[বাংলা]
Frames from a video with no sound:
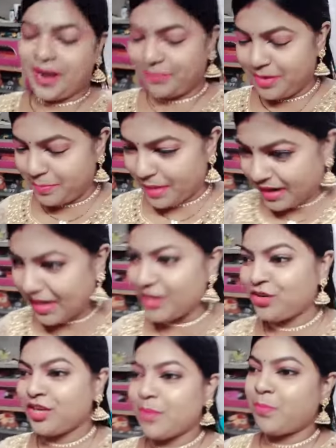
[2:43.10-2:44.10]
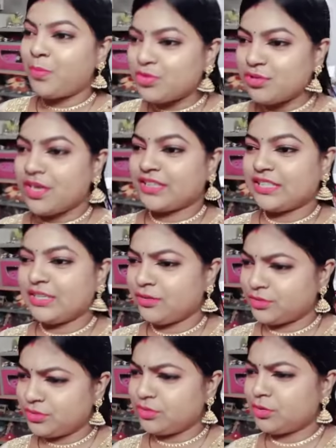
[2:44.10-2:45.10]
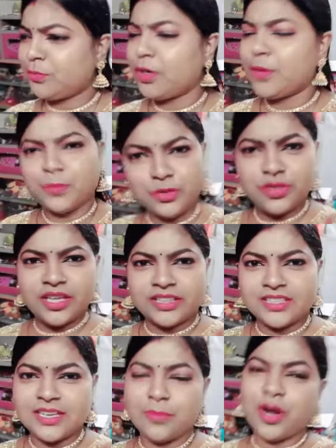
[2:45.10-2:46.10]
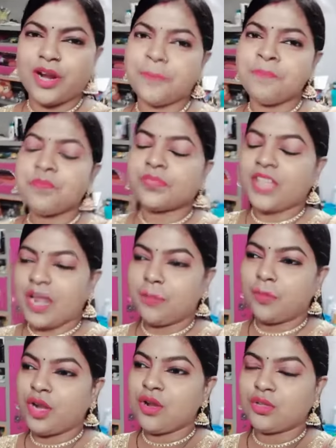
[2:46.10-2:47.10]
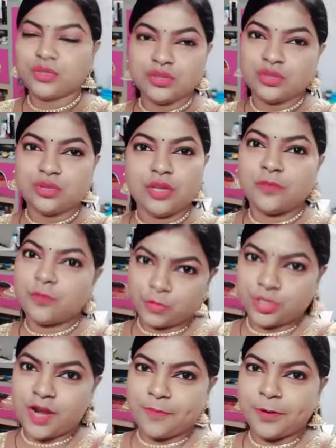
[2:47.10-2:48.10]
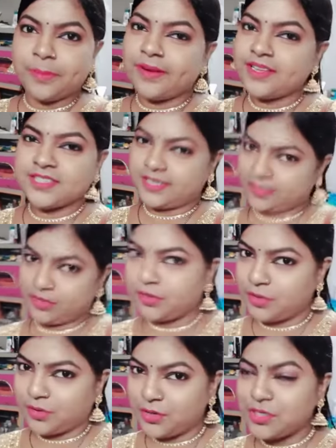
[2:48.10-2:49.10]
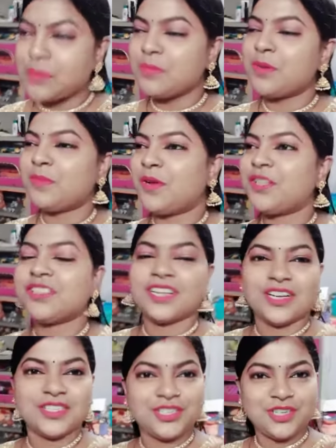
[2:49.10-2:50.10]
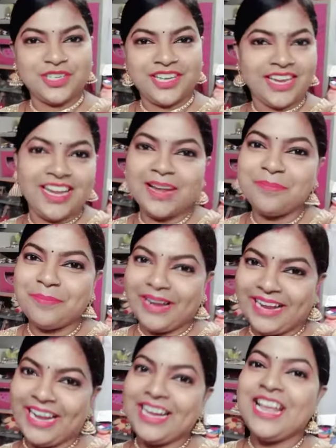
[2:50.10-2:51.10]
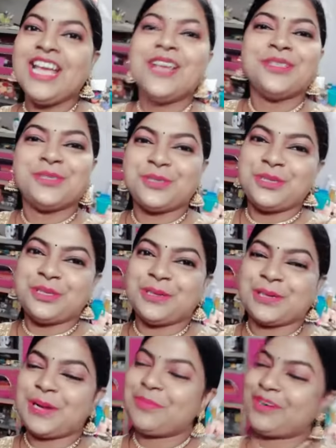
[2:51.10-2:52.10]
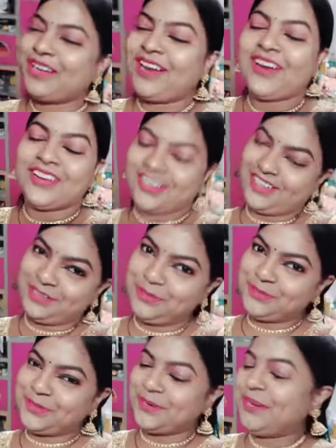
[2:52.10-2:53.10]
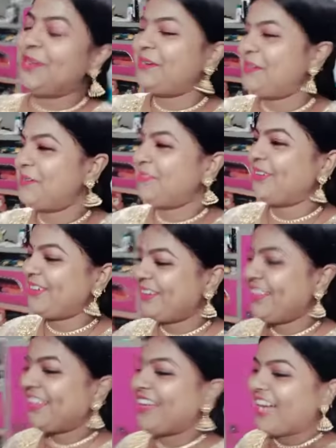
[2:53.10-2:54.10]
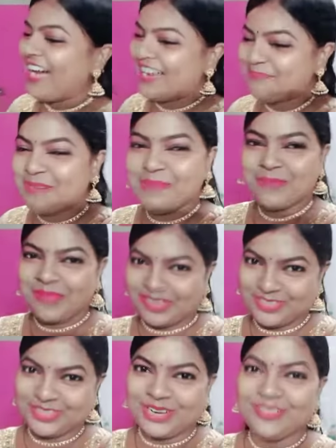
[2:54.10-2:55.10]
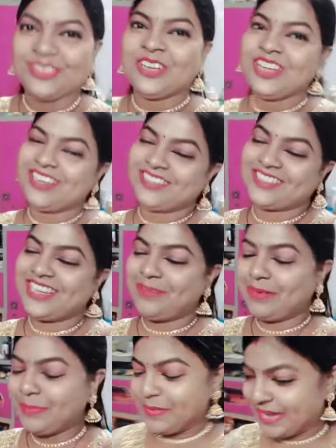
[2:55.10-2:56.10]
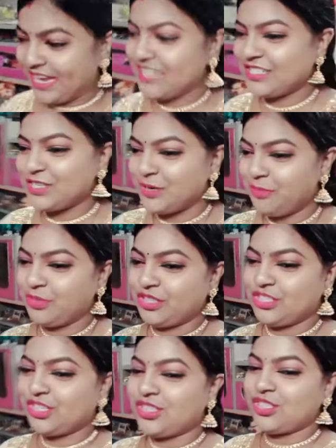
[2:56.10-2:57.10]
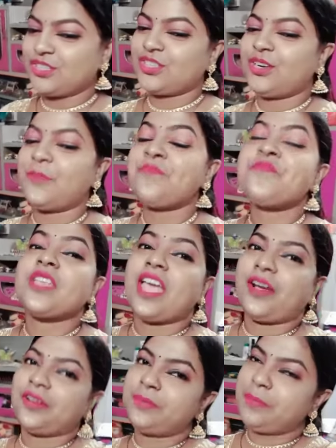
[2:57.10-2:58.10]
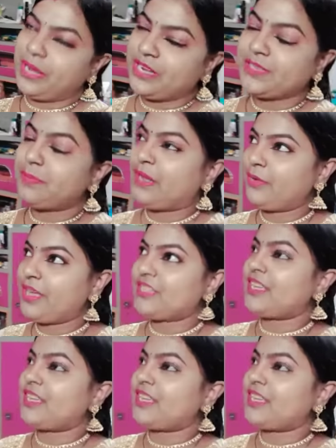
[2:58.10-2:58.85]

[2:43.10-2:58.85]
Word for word: আমরা বাঙালি হয়ে পুজো দেখতে নতুন জুতো পরে পুজো দেখতে যাবো আর তারপরে নতুন জুতে ফুসকা পড়বে না সেটা তো কখনোই সম্ভব নয় তো তার জন্য নিয়ে নিলাম ব্যান্ডেড যদি দরকার পড়ে ওটা ইউজ করে নেব আর মামামের জলের বোতলেই হচ্ছে আমার ব্যাগে আছে সম্পত্তি তো চলো এখন বেরিয়ে